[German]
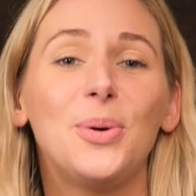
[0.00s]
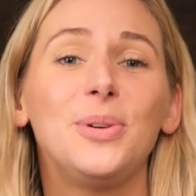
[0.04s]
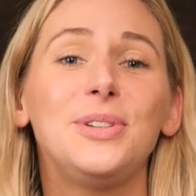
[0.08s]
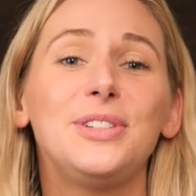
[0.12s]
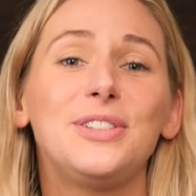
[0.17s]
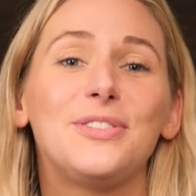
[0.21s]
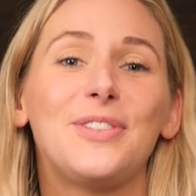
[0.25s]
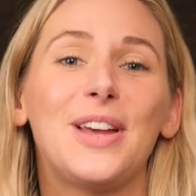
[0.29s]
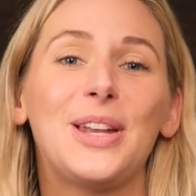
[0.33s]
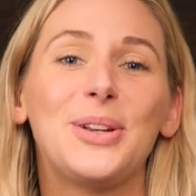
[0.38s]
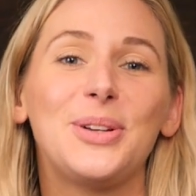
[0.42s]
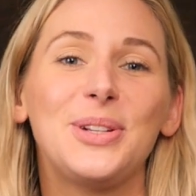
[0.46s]

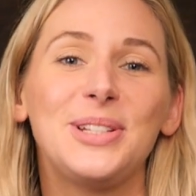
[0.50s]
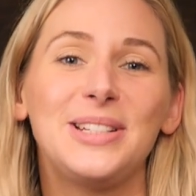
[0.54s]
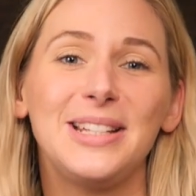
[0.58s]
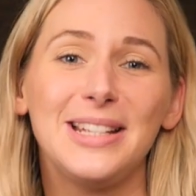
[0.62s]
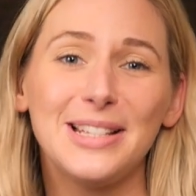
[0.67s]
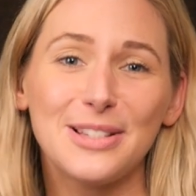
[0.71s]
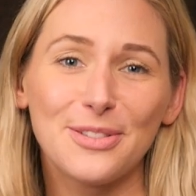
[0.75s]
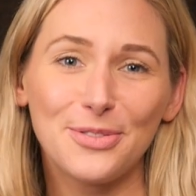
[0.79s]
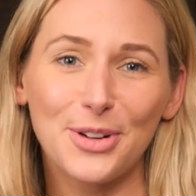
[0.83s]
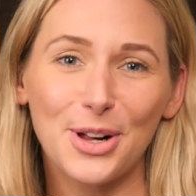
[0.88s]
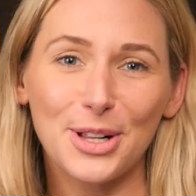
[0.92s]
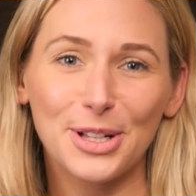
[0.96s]
Und wenn euch
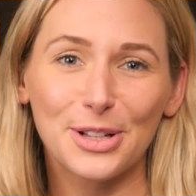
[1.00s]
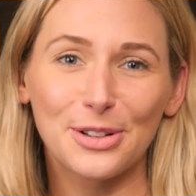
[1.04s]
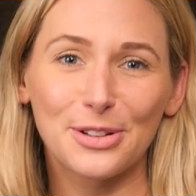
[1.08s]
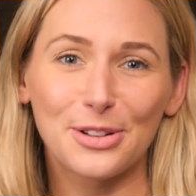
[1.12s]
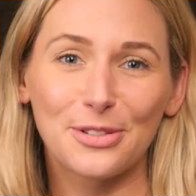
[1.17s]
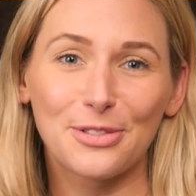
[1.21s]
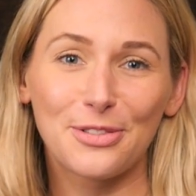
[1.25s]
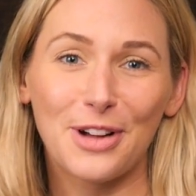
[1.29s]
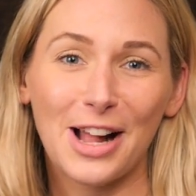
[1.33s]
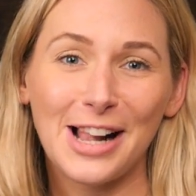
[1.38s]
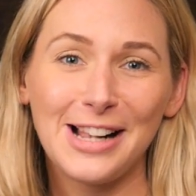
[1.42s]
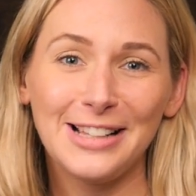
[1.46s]
diese Folge
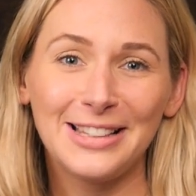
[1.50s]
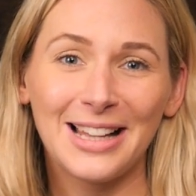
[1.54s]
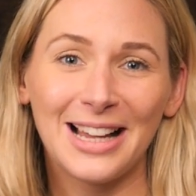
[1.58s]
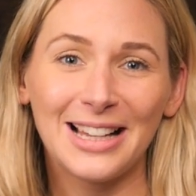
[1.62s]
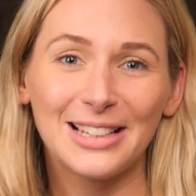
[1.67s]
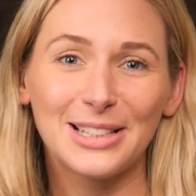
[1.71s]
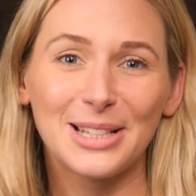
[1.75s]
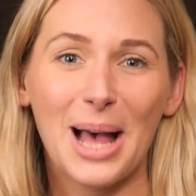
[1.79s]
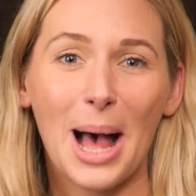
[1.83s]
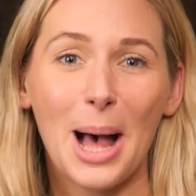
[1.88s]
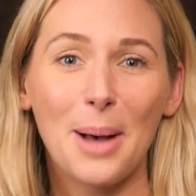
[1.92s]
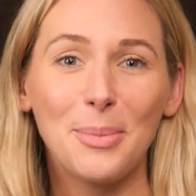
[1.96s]
gefallen
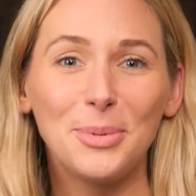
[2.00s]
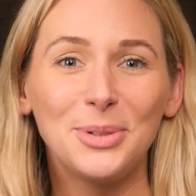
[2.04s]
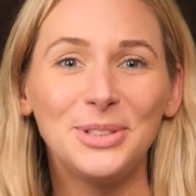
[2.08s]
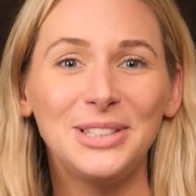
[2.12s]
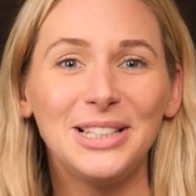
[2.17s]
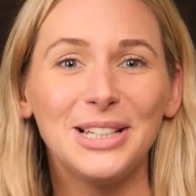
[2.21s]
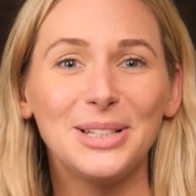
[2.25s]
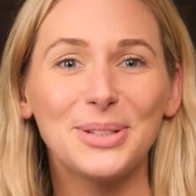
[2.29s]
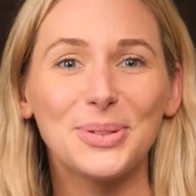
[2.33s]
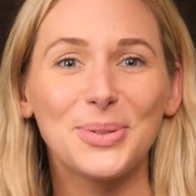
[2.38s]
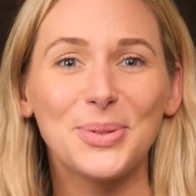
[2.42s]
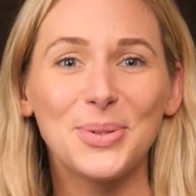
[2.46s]
hat,
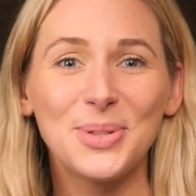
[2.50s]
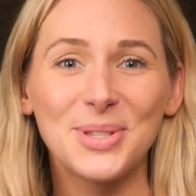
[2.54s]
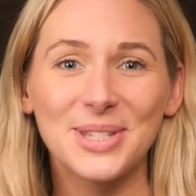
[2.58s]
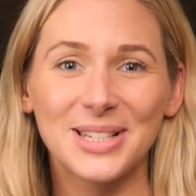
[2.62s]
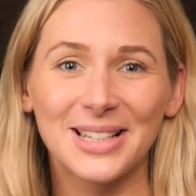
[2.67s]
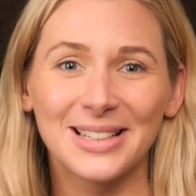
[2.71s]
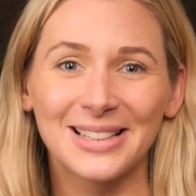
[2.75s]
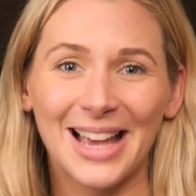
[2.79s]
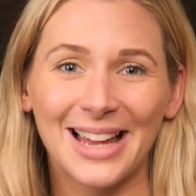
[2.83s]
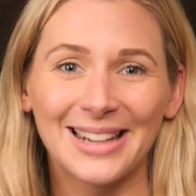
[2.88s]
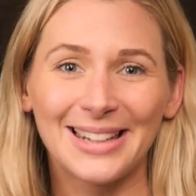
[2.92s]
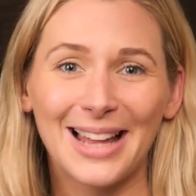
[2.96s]
abonniert
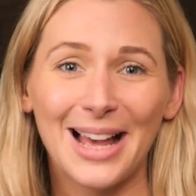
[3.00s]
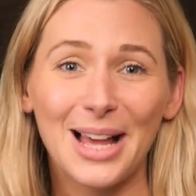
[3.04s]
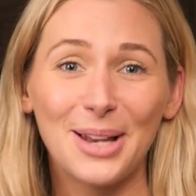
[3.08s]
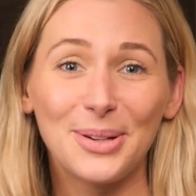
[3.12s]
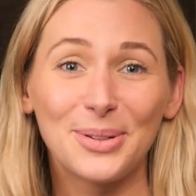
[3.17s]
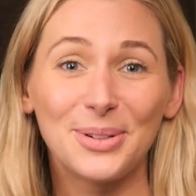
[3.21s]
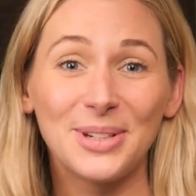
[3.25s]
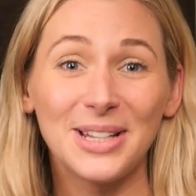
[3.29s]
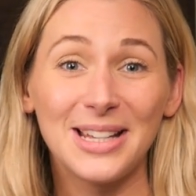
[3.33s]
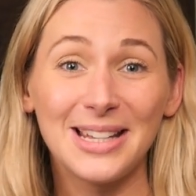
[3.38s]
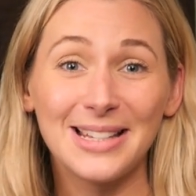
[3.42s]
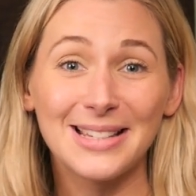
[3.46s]
unseren
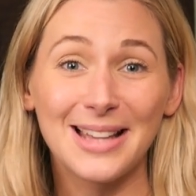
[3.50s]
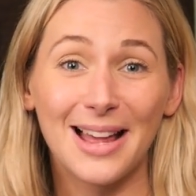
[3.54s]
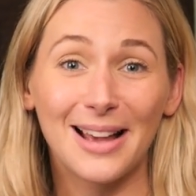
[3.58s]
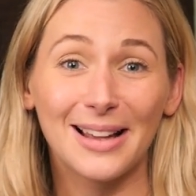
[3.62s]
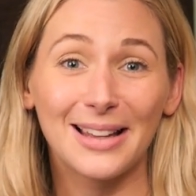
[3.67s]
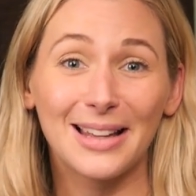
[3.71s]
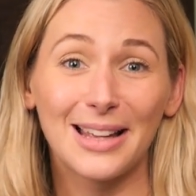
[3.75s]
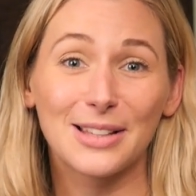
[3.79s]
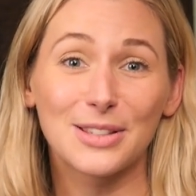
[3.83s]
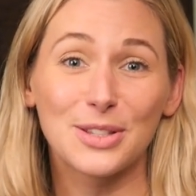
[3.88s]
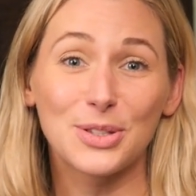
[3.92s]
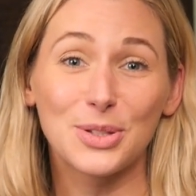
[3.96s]
Kanal und ich
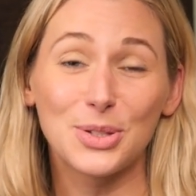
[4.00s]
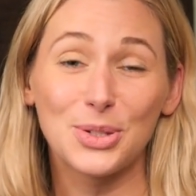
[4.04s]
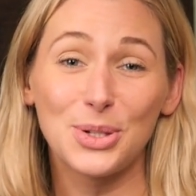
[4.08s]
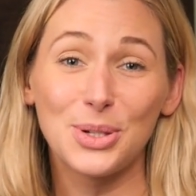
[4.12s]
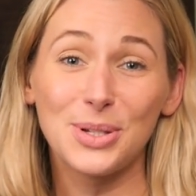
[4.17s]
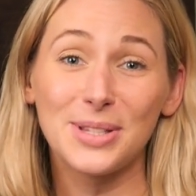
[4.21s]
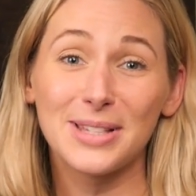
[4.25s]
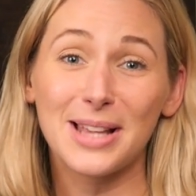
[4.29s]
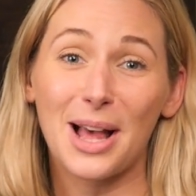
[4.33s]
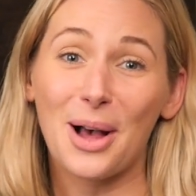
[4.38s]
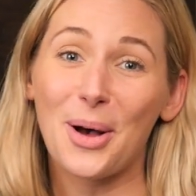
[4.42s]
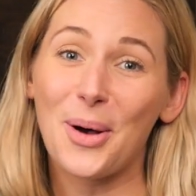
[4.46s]
sage jetzt
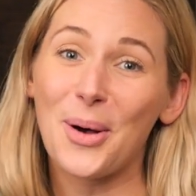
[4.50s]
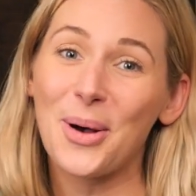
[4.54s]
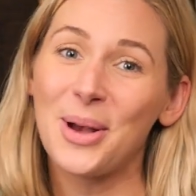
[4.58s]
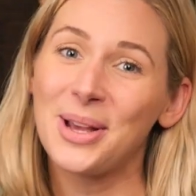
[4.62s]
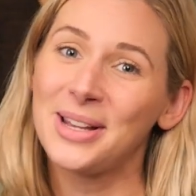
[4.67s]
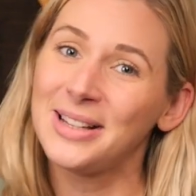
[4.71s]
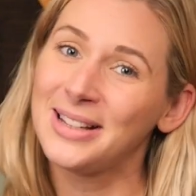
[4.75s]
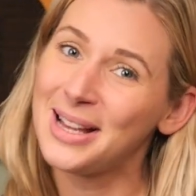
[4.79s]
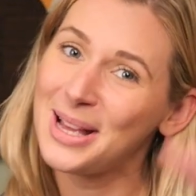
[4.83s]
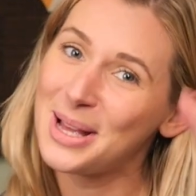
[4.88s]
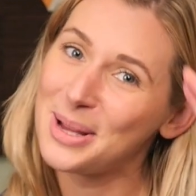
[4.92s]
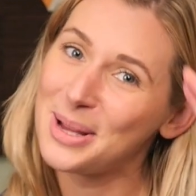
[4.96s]
Tschüss, Ahoi,